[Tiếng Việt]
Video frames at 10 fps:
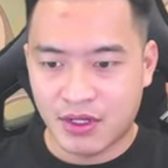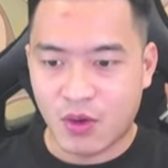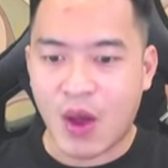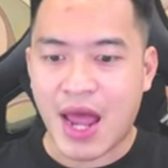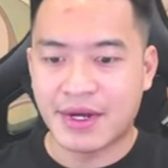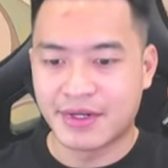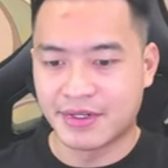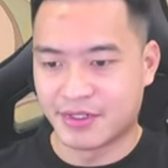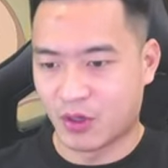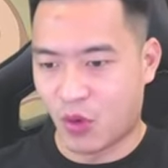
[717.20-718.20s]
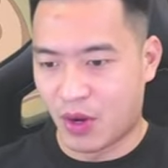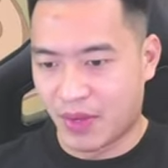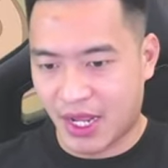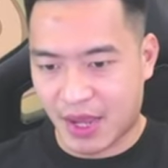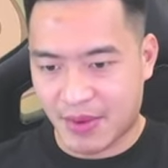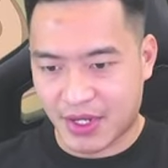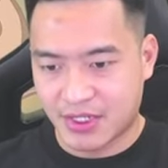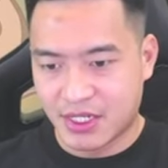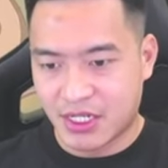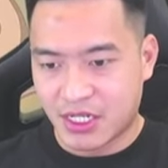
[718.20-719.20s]
Khoan, quên mất anh em ạ.
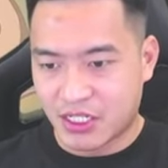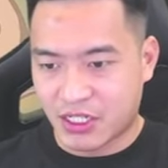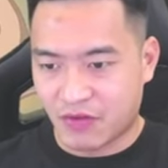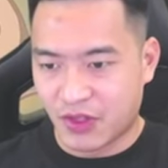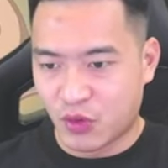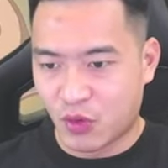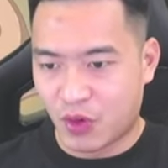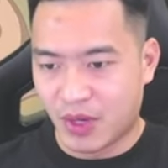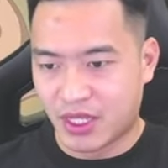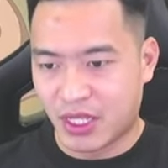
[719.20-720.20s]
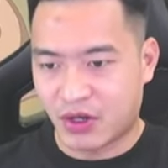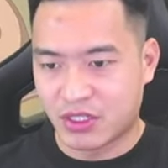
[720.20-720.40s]
Trong phần túi của mình thì còn